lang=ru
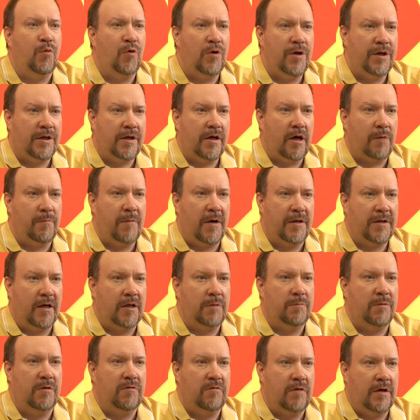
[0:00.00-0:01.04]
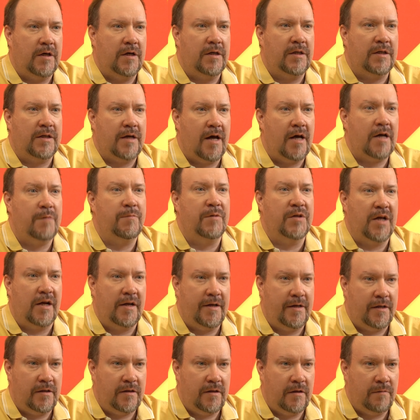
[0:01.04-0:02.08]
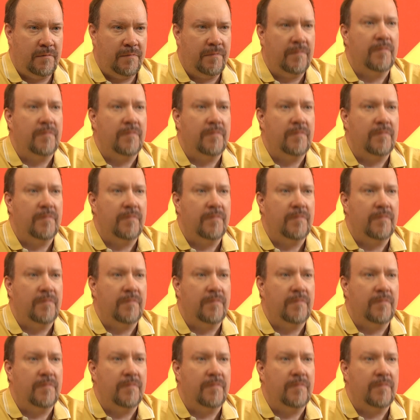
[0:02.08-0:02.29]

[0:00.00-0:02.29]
Поликарбонат бывает как монолитным,